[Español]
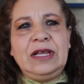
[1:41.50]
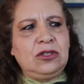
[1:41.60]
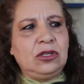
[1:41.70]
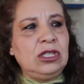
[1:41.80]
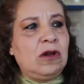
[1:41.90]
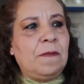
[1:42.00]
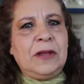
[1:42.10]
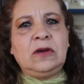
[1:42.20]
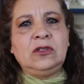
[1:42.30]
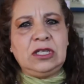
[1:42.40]

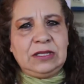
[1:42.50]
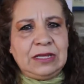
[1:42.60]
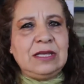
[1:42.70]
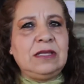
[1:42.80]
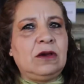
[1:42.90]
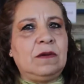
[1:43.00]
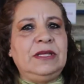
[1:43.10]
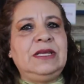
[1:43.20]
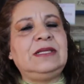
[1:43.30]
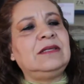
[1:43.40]
electrónico, pero si tienen
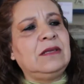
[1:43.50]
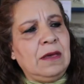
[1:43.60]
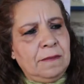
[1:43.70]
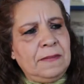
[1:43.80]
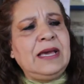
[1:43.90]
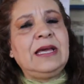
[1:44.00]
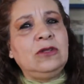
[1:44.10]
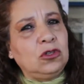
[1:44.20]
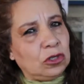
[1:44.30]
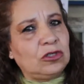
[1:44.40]
inconvenientes,
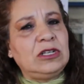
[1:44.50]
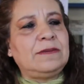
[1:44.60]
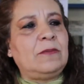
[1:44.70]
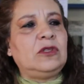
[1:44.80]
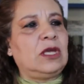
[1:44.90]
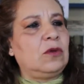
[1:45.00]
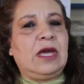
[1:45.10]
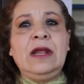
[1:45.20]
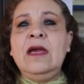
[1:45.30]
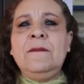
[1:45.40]
venga, nosotros les vamos a
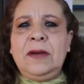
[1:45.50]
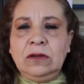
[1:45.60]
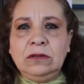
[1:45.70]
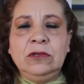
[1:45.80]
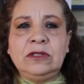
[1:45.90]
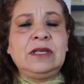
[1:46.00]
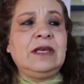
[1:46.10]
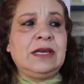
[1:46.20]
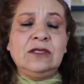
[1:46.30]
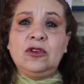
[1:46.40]
ayudar. Pero no
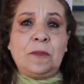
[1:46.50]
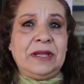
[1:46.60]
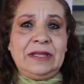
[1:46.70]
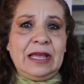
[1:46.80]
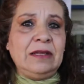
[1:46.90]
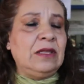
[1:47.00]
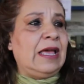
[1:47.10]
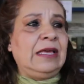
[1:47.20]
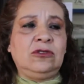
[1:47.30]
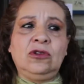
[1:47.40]
se dejen sorprender,
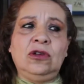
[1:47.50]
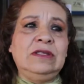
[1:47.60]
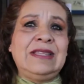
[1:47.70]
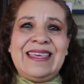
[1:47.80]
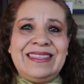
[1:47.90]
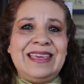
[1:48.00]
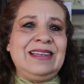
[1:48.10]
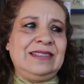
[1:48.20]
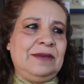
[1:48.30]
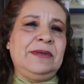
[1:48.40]
esto
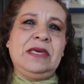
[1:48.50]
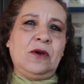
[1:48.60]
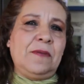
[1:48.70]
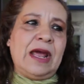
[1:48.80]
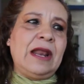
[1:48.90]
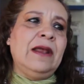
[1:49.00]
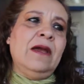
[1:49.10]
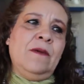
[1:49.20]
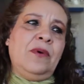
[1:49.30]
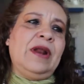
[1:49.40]
nadie les debe de cobrar
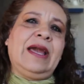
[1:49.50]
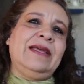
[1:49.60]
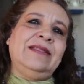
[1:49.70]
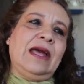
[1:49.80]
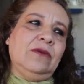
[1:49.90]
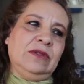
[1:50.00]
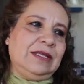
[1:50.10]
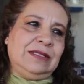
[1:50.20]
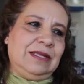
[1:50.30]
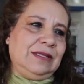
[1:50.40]
por agendar
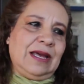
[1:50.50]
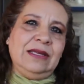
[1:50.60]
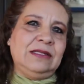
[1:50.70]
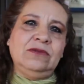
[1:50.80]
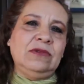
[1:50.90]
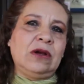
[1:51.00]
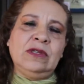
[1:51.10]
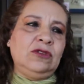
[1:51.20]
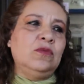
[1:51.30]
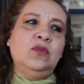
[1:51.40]
una cita, es una
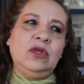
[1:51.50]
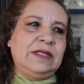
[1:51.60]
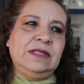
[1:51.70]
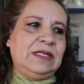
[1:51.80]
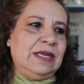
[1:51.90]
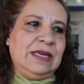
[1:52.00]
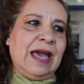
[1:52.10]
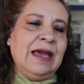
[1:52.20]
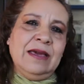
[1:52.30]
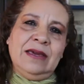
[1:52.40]
cuestión muy
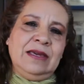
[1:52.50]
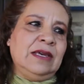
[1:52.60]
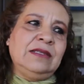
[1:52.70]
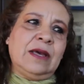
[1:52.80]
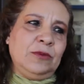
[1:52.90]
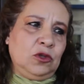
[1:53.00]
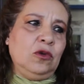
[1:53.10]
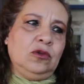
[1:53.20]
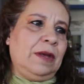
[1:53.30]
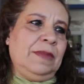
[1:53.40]
sencilla y es
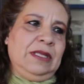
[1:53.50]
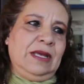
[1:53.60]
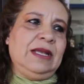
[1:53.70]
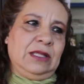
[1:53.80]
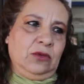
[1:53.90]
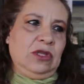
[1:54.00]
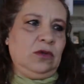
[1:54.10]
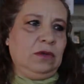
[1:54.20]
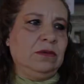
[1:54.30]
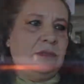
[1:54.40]
absolutamente
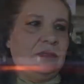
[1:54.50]
gratuito.